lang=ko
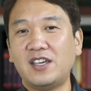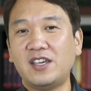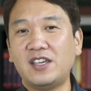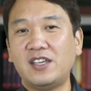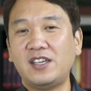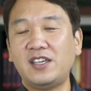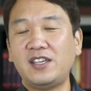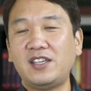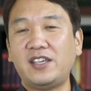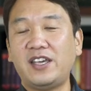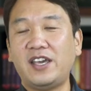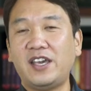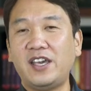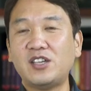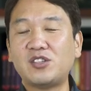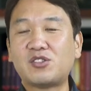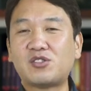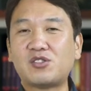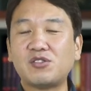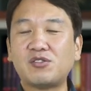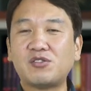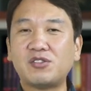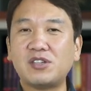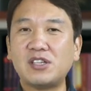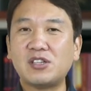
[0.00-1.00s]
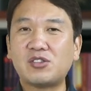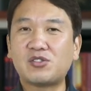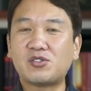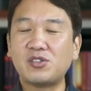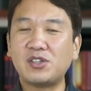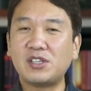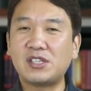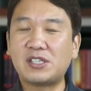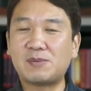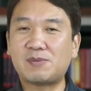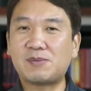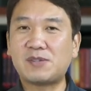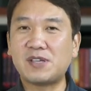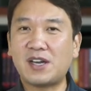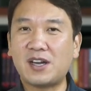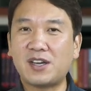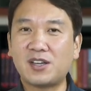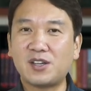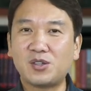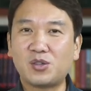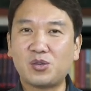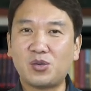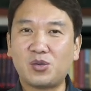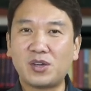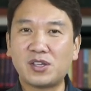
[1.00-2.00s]
이 예수 그리스도의
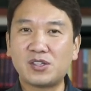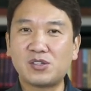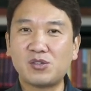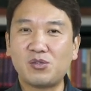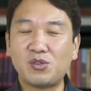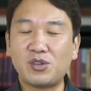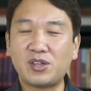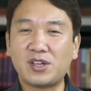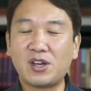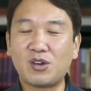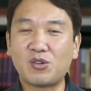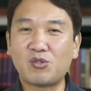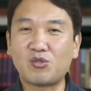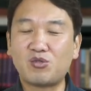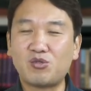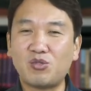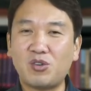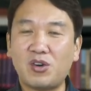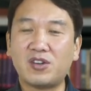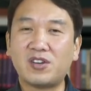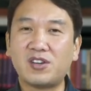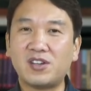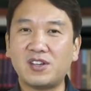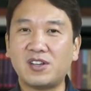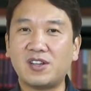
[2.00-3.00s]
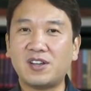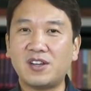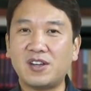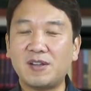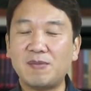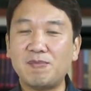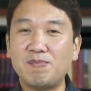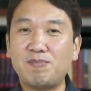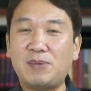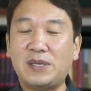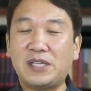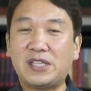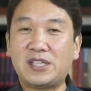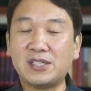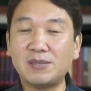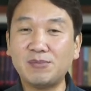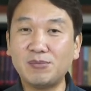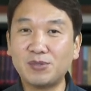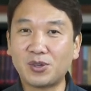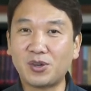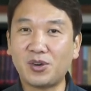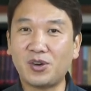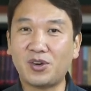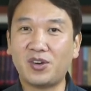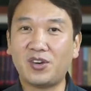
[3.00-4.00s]
십자가를 통해서 우리가 구원을
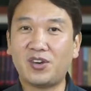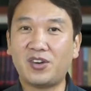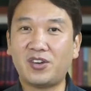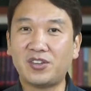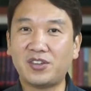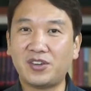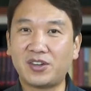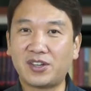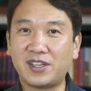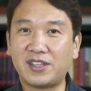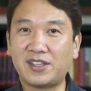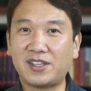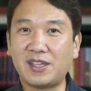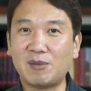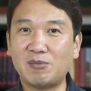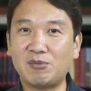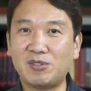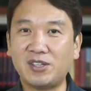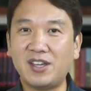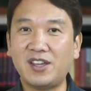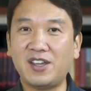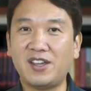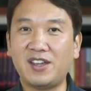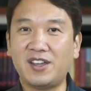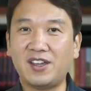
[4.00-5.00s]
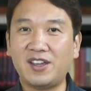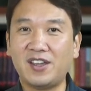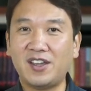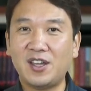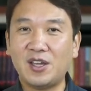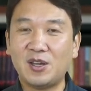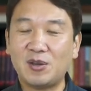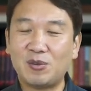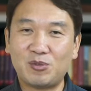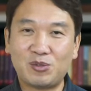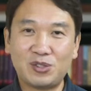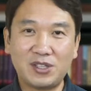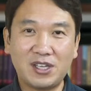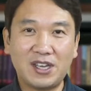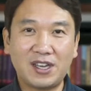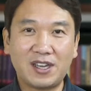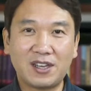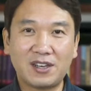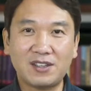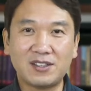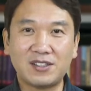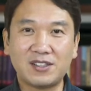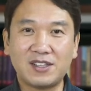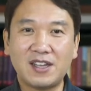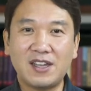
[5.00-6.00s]
믿음으로 얻었기 때문에
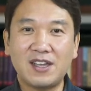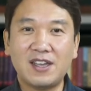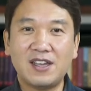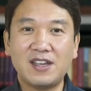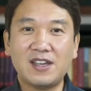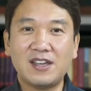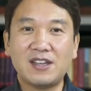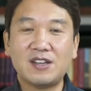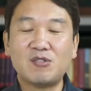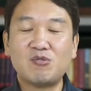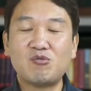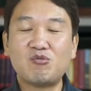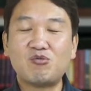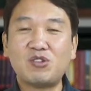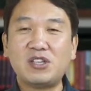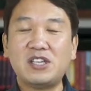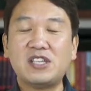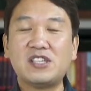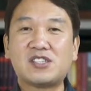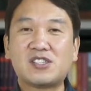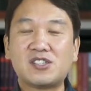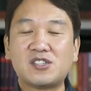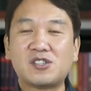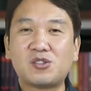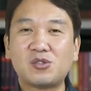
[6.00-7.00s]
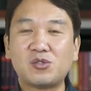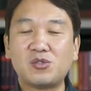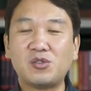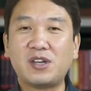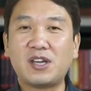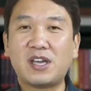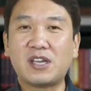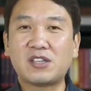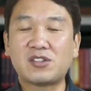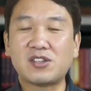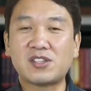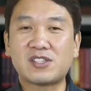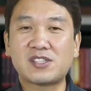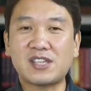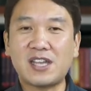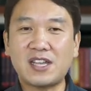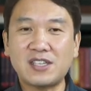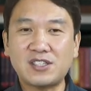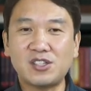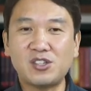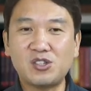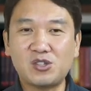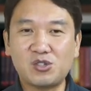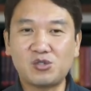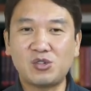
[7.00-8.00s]
우리에게는 우리 스스로에게서
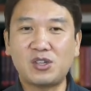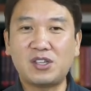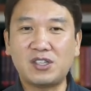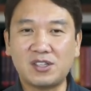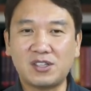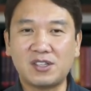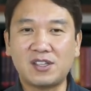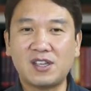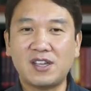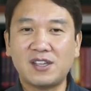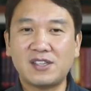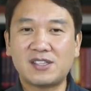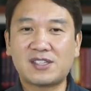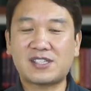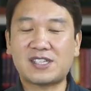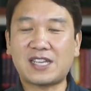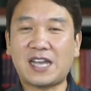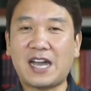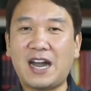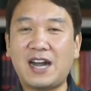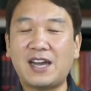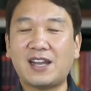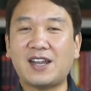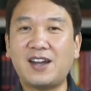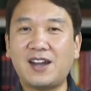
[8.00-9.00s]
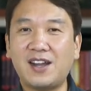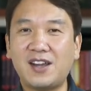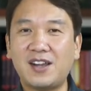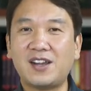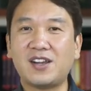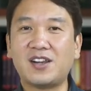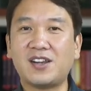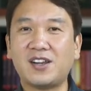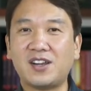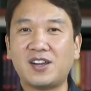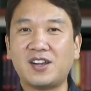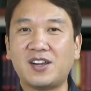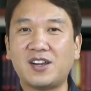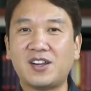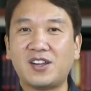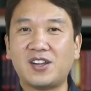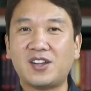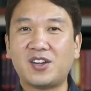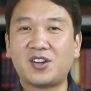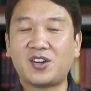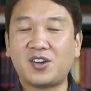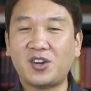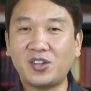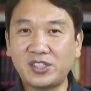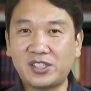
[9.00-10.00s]
찾을 수 있는 자랑할
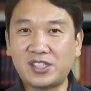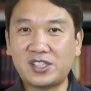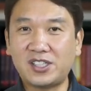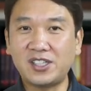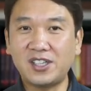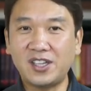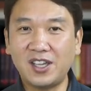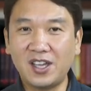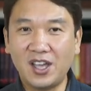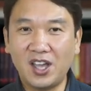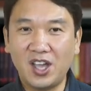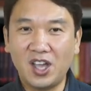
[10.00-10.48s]
것이